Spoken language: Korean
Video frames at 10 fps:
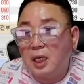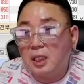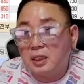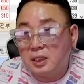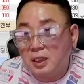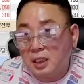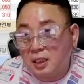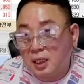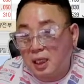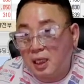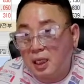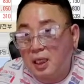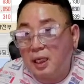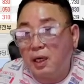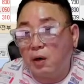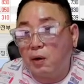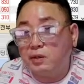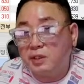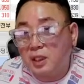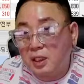이 자리다.
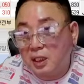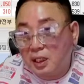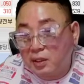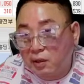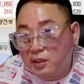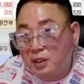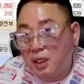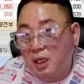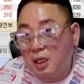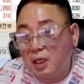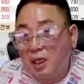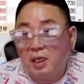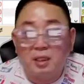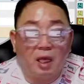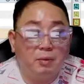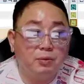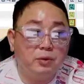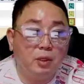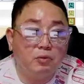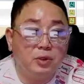어느 자리다? 여기다. 대부분의
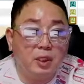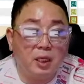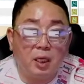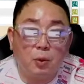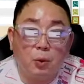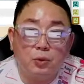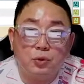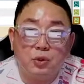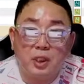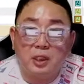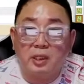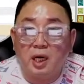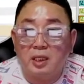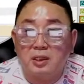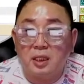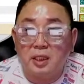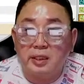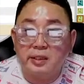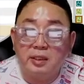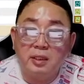우리나라의 고수들이 들어가는
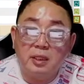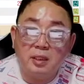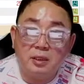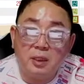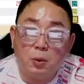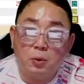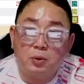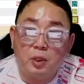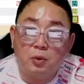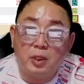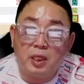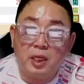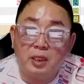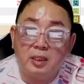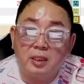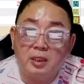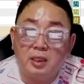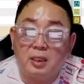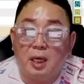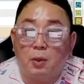자리는 최고수라고 얘기하는 애들이
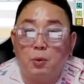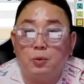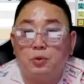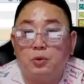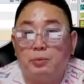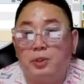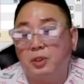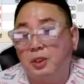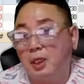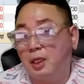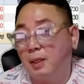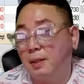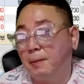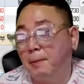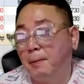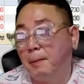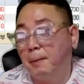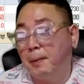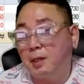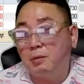다 공통점이 여기다.
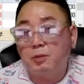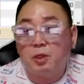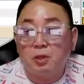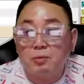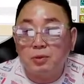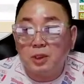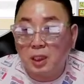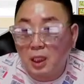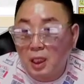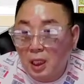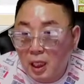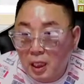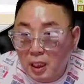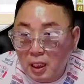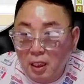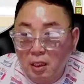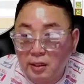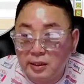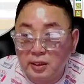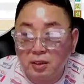그러면 여러분들이 1년,
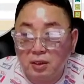2년,